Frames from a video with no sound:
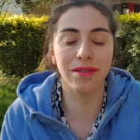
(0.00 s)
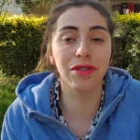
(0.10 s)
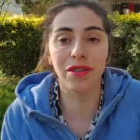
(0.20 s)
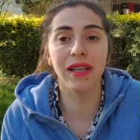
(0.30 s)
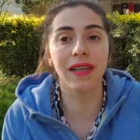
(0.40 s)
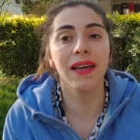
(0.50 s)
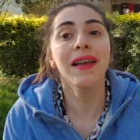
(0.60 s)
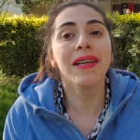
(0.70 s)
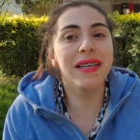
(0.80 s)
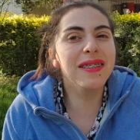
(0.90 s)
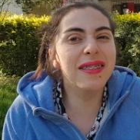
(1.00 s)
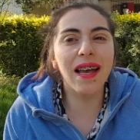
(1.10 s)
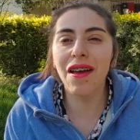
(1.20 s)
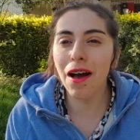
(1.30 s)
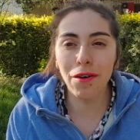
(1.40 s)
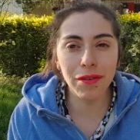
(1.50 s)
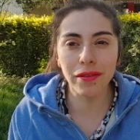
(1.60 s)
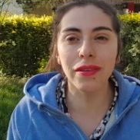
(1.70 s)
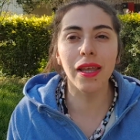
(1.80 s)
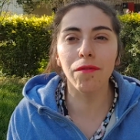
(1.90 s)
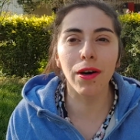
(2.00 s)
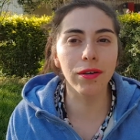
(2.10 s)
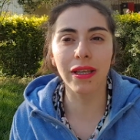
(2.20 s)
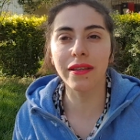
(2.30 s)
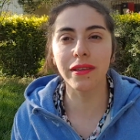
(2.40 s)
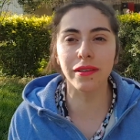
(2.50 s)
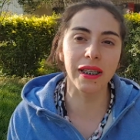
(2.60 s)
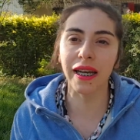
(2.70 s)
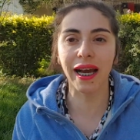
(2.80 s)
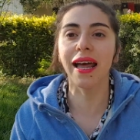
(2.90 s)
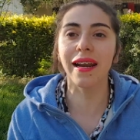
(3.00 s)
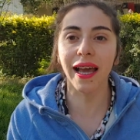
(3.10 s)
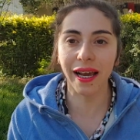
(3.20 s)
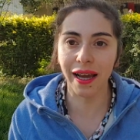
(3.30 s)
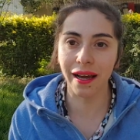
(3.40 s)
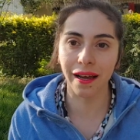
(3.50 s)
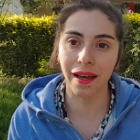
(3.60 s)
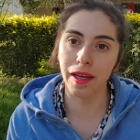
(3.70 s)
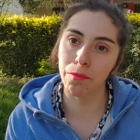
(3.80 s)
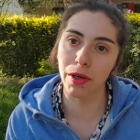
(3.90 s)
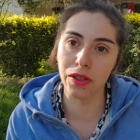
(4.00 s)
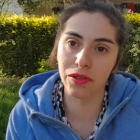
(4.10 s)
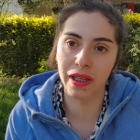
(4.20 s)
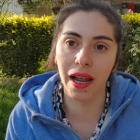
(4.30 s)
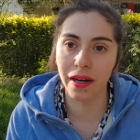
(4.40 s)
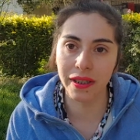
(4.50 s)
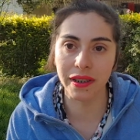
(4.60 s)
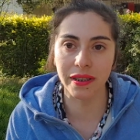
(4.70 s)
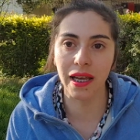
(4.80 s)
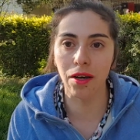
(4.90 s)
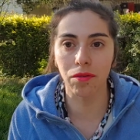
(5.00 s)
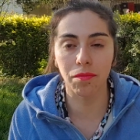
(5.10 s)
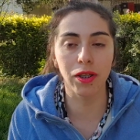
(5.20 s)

yo se le dije, quién sabe a dónde fueron a entregar la caja y por eso se la rechazaron.